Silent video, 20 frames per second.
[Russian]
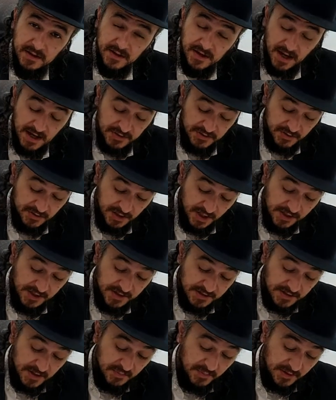Каждый день,
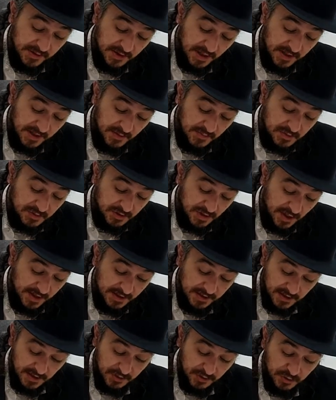если мы Тейлим
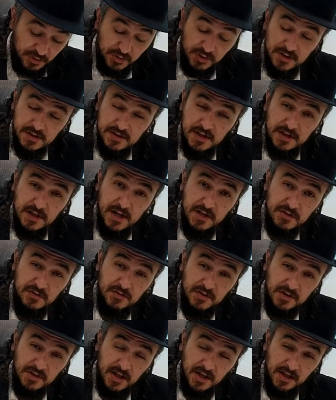читает или кто-то
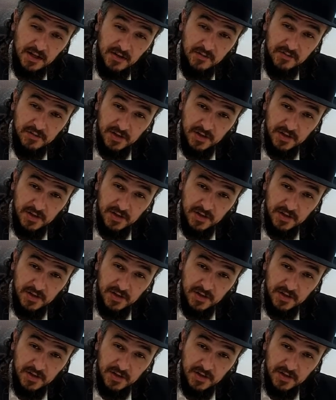заканчивает Тейлим,